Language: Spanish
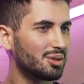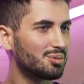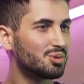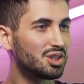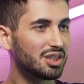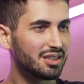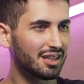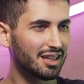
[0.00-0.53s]
hay un
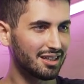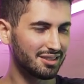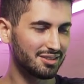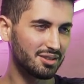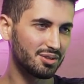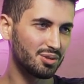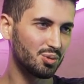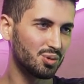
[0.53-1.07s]
chiste cada
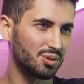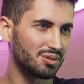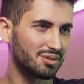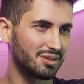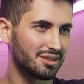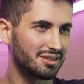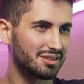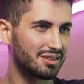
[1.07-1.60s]
15 segundos.
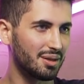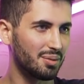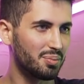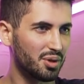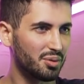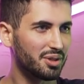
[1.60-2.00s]
Ese es el problema